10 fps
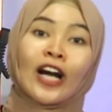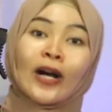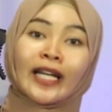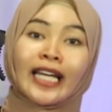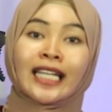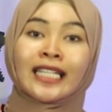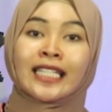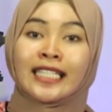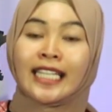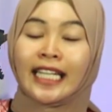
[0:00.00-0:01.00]
Oke, okay,
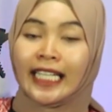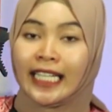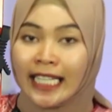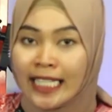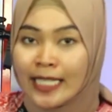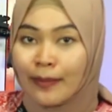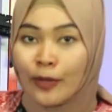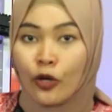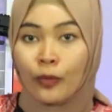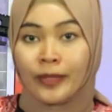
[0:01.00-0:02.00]
jadi ini
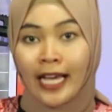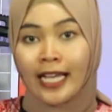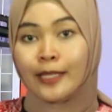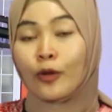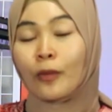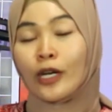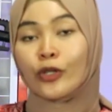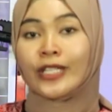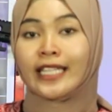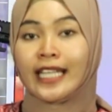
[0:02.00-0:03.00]
sebelumnya, sebelum ke uji